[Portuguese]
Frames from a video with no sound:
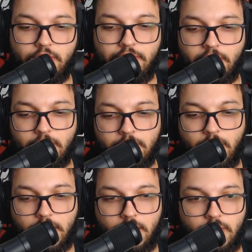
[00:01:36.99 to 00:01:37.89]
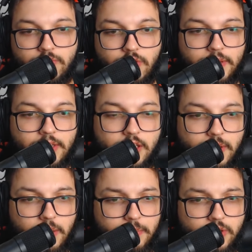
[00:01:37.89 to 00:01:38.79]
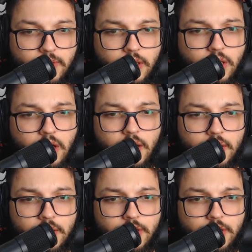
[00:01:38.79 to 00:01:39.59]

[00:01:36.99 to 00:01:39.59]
Enfim, bora ler alguns comentários bem rapidinho aqui. Ó.